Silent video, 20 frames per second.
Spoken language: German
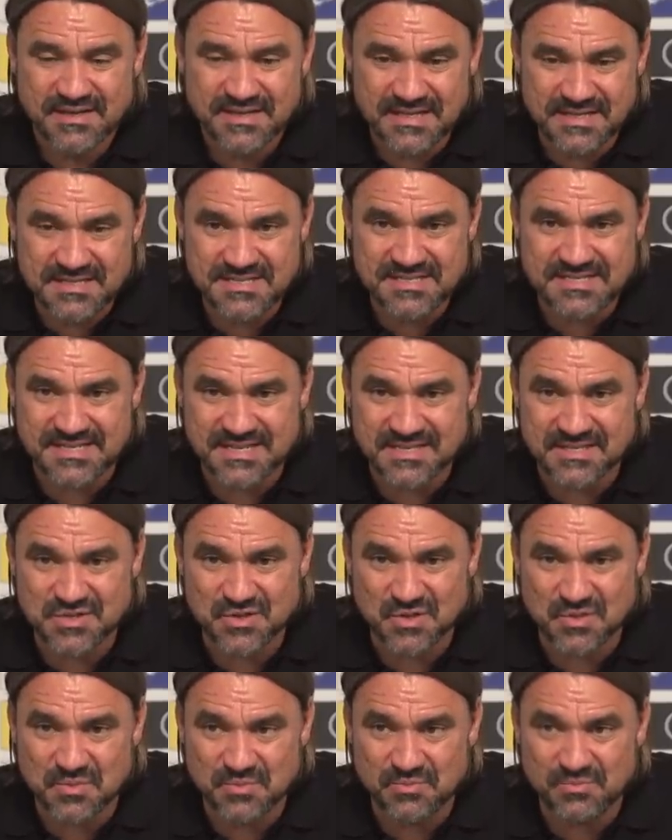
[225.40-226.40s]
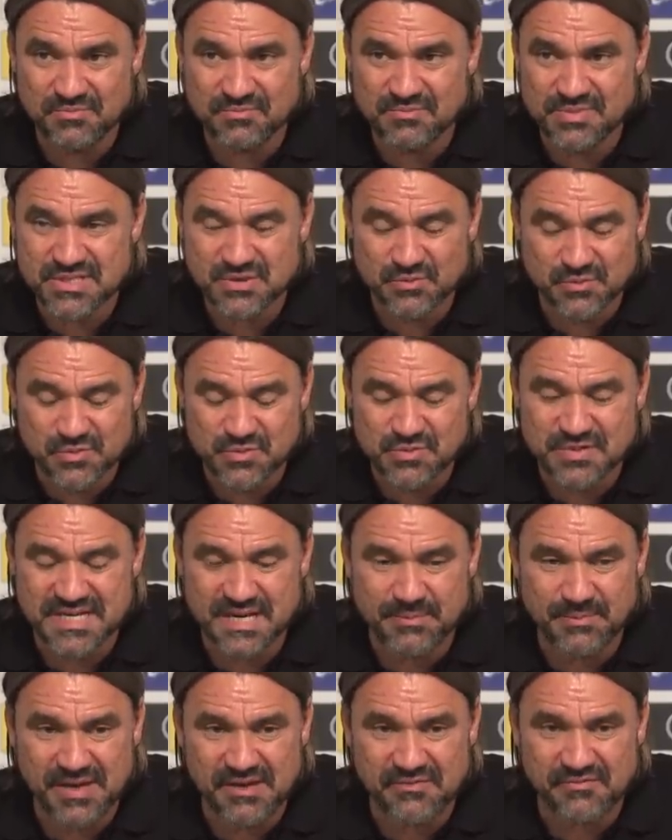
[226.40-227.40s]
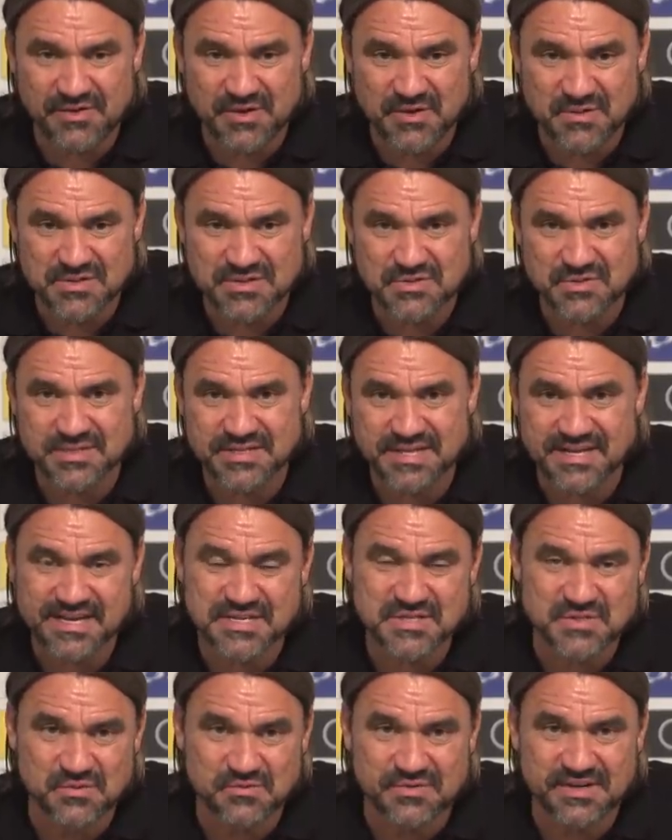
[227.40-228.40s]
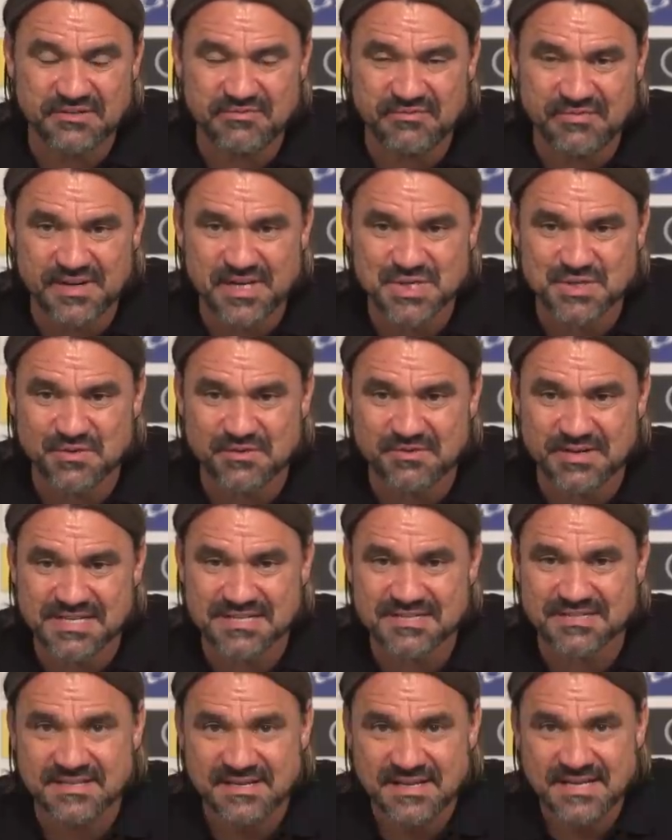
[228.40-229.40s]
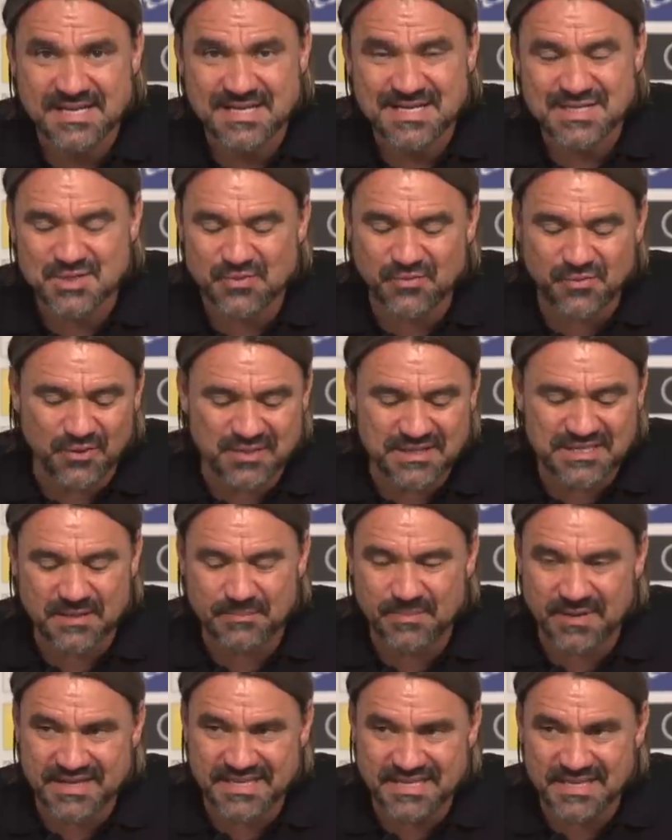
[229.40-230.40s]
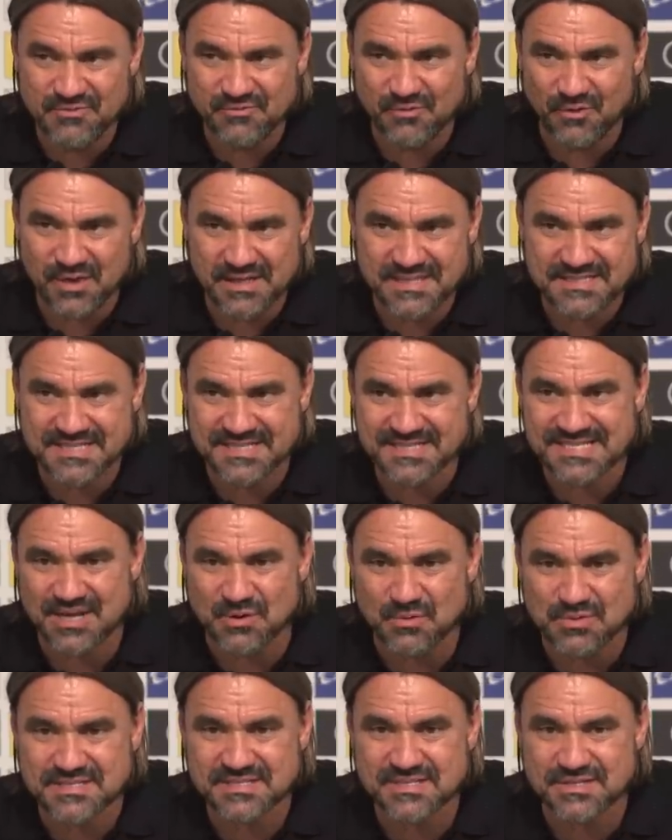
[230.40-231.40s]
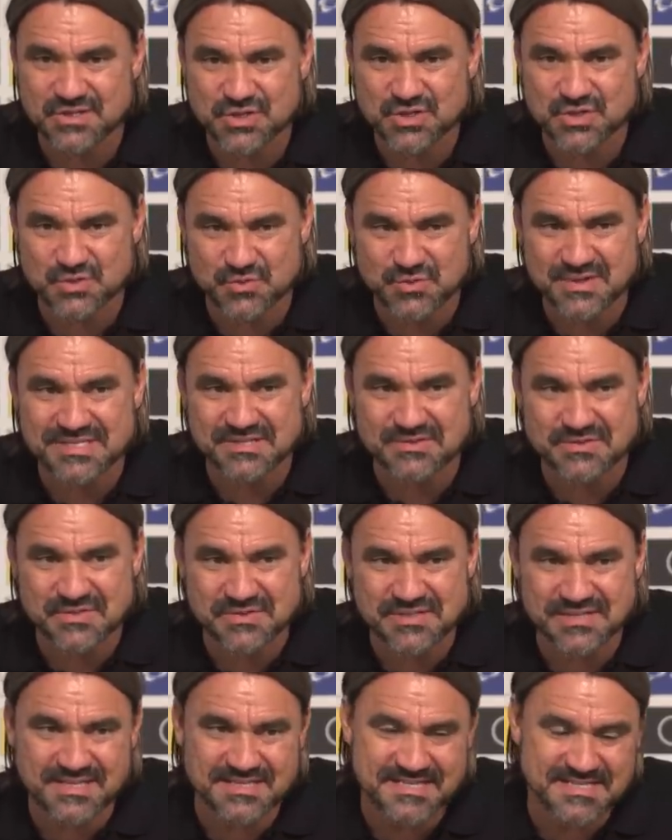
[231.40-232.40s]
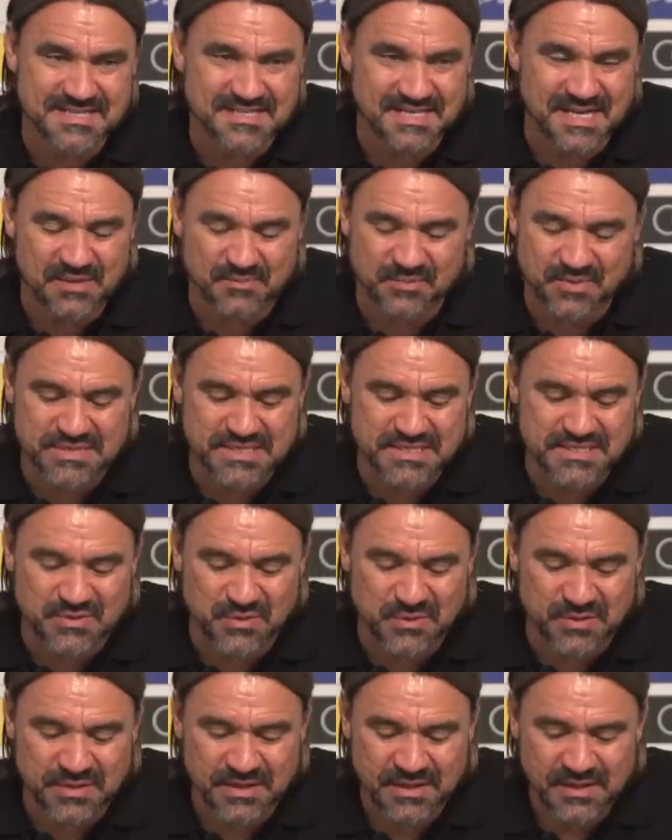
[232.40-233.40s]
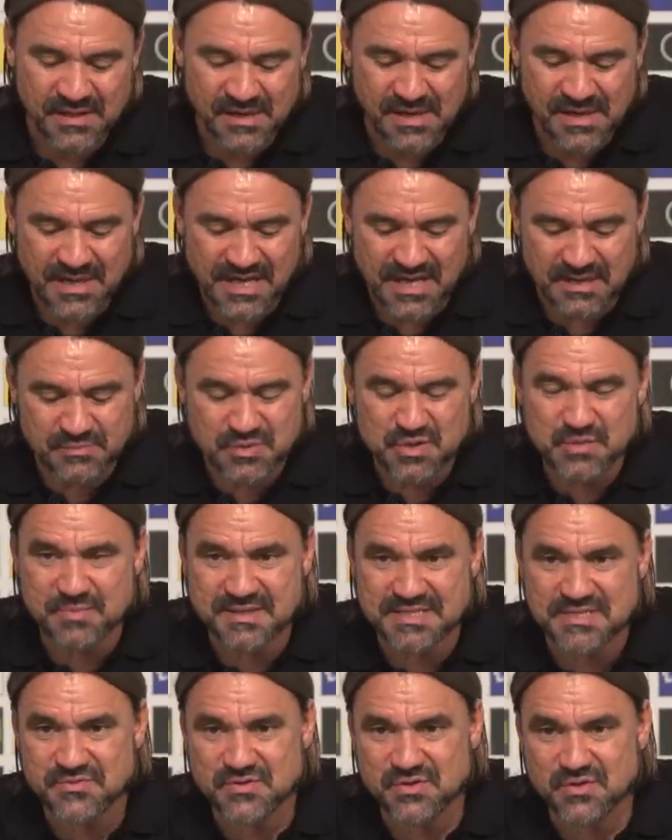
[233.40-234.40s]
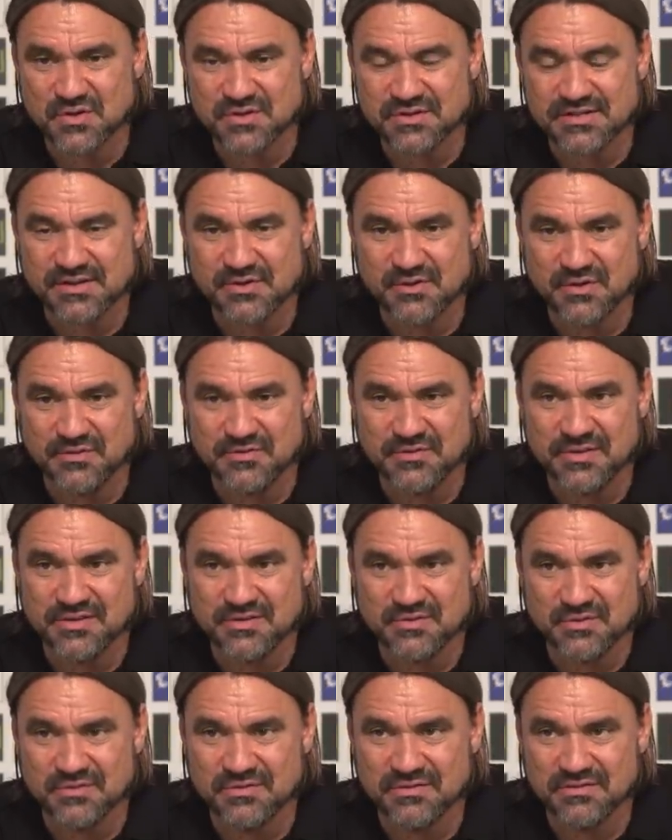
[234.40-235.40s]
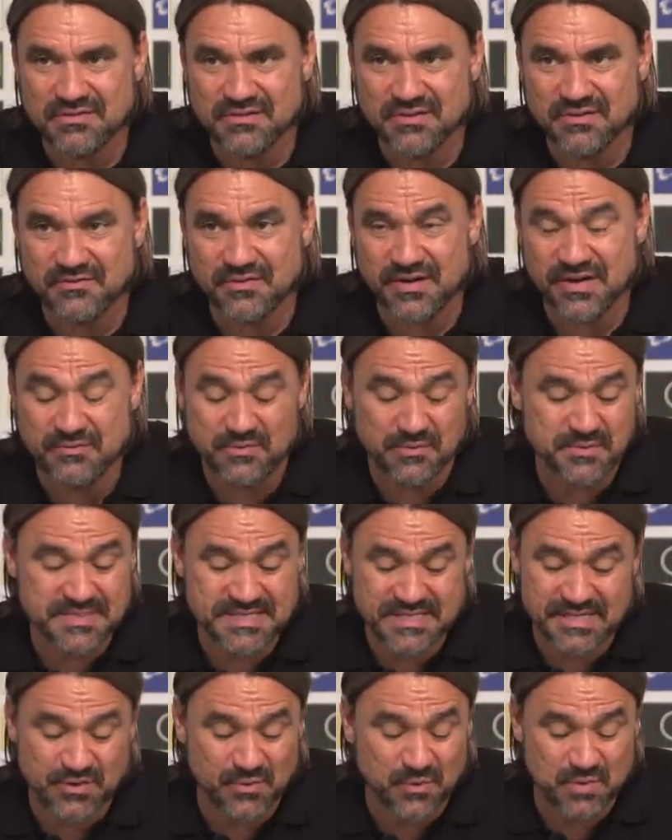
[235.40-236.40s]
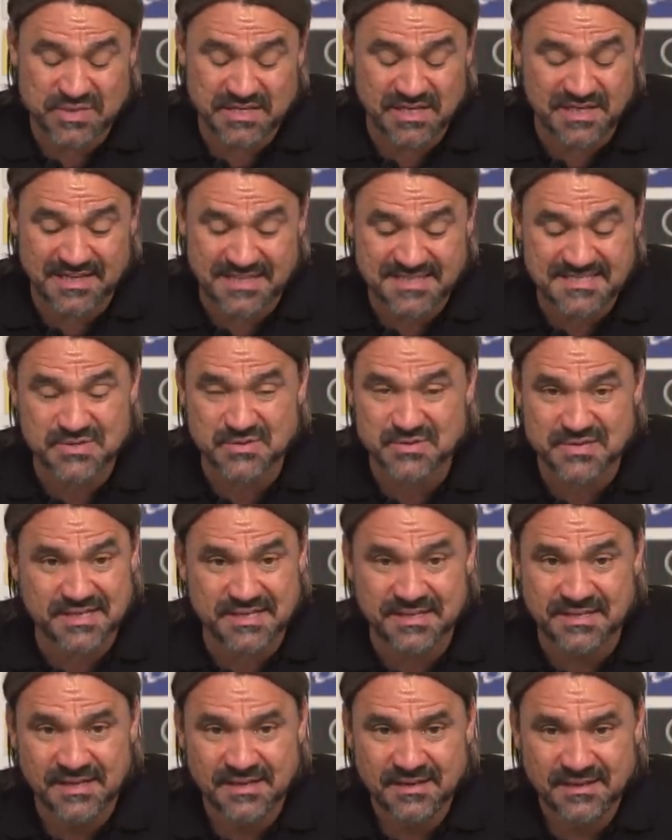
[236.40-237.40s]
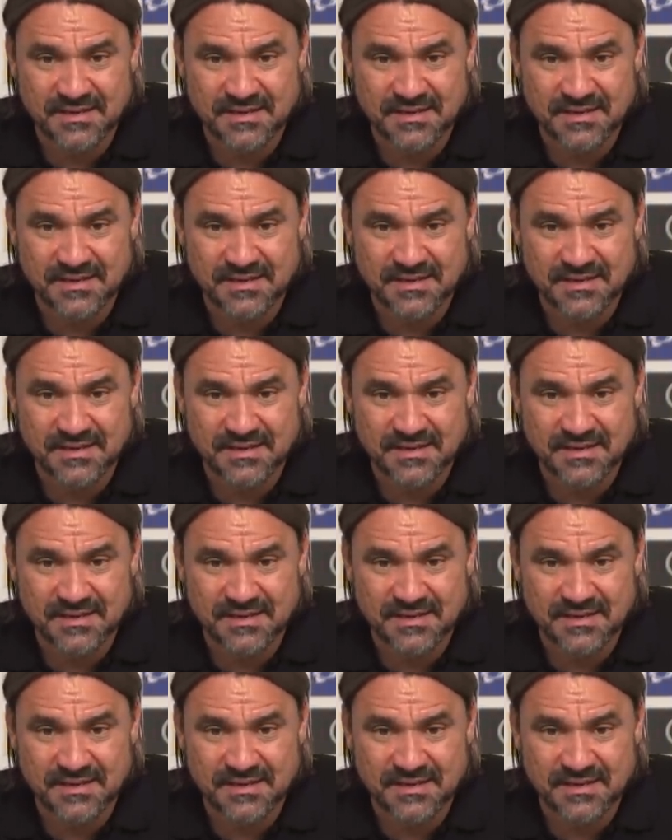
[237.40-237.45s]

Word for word: ins Zentrum, ein bisschen unnötiger Ballverlust und die Reaktion war dann falsch, weil wir das sofort reparieren wollten, sind rausgestürzt aus unserer zentralen Position, haben durch Platz für den Konter geöffnet und äh, Frankfurt mit seiner großen Klasse und dann